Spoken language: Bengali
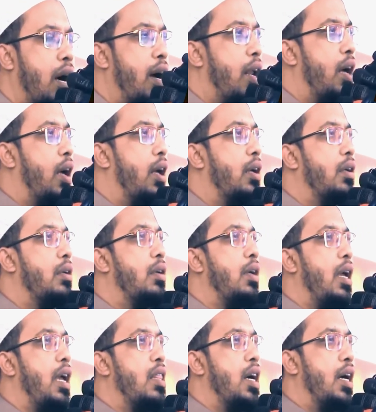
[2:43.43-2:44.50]
কানা
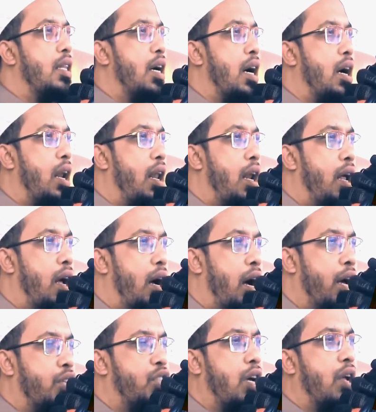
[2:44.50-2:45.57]
ইদা দাখাল
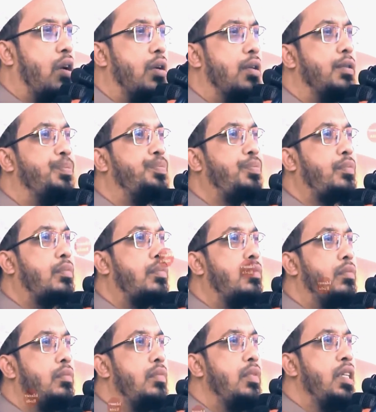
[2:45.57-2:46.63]
আসার
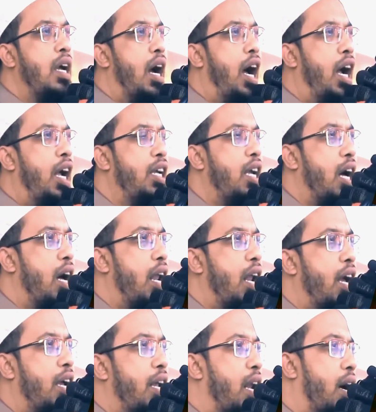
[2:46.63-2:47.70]
আহিয়া
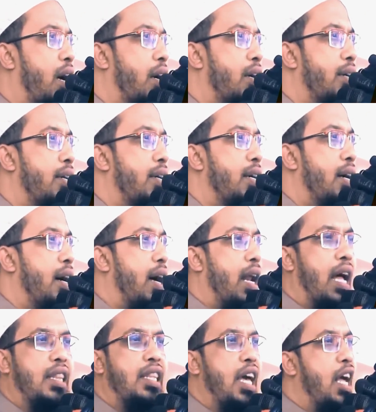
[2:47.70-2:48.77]

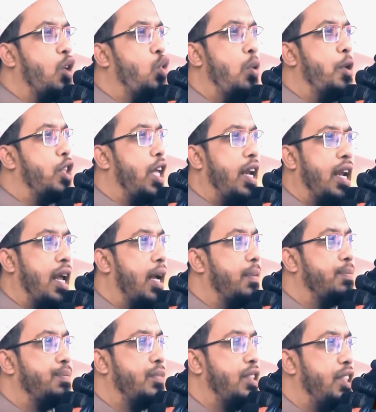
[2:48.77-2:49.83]
রাতে আর ঘুমতেন না
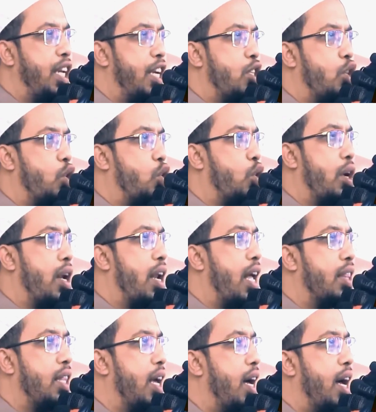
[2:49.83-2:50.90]
শেষ দশকের
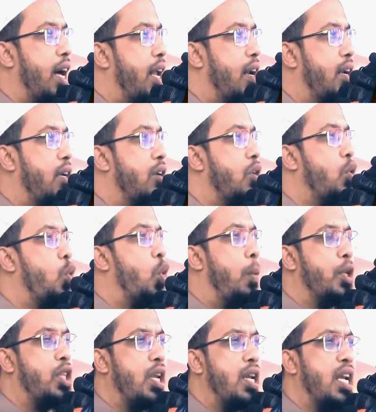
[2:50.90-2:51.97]
রাতে আর
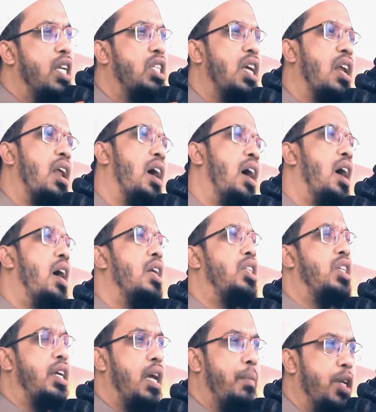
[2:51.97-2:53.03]
ঘুমতেন না সারা
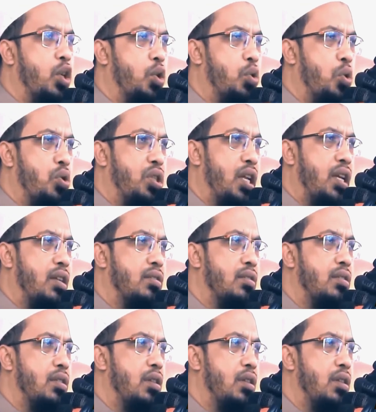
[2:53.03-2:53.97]
রাত জেগে ইবাদত করতেন